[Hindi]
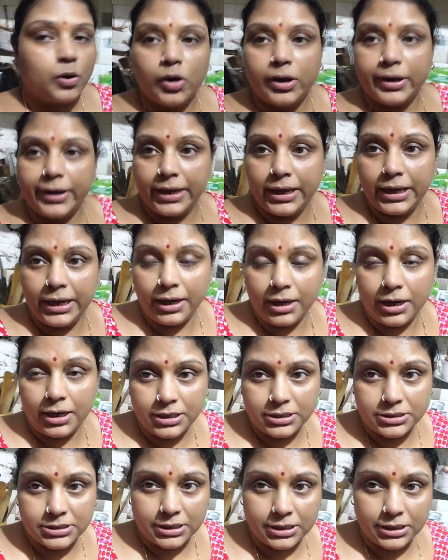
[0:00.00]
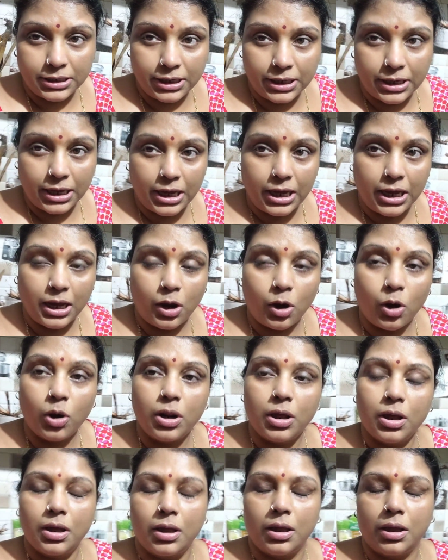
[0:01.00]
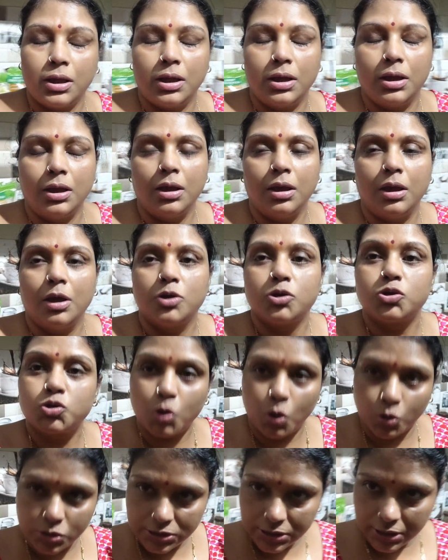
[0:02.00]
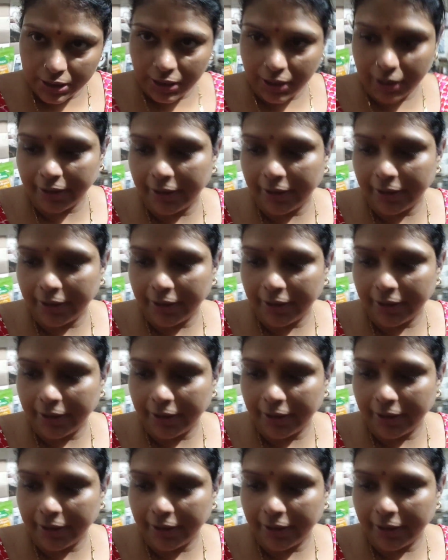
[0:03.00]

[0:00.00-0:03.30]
पकौड़ा गया है हरी चटनी गया है और सॉस गया